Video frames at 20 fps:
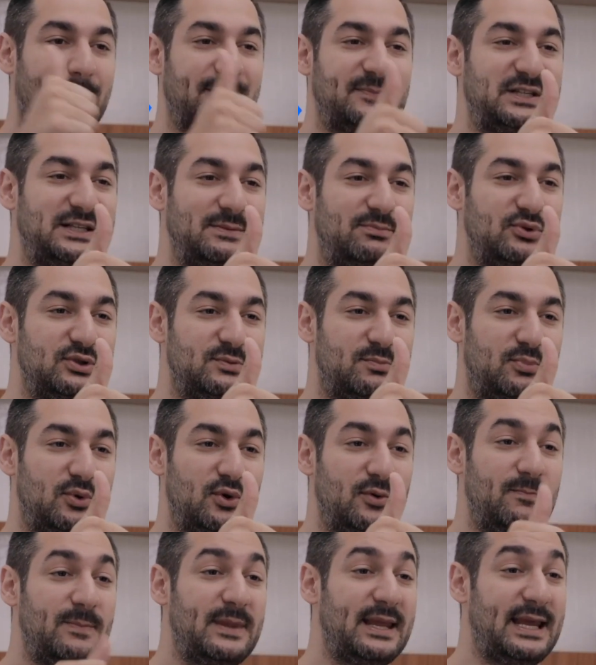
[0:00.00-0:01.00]
un petit pouce
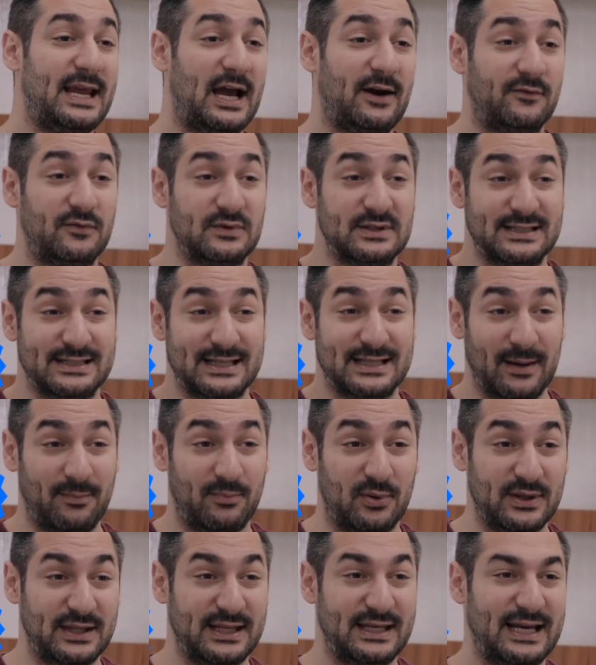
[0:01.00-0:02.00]
bleu et à vous
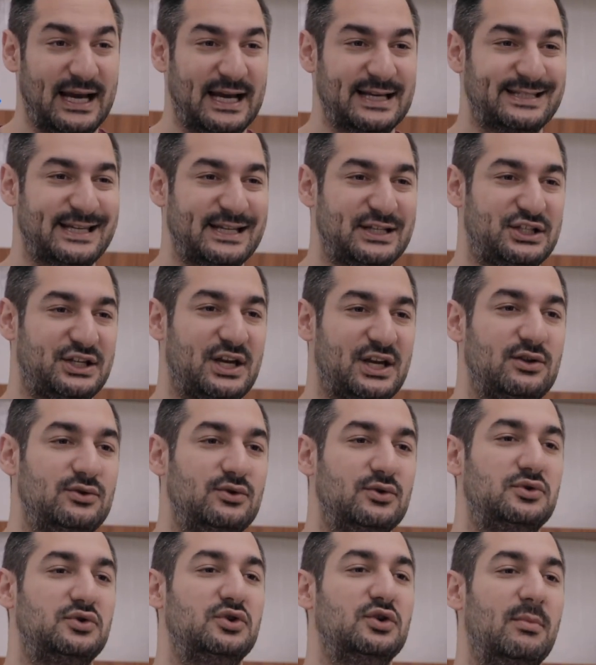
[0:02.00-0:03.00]
abonner à cette chaîne
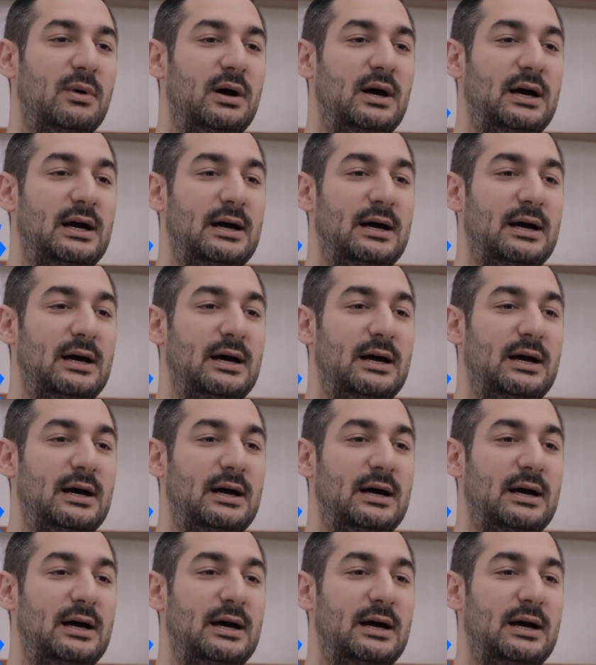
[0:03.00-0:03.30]
YouTube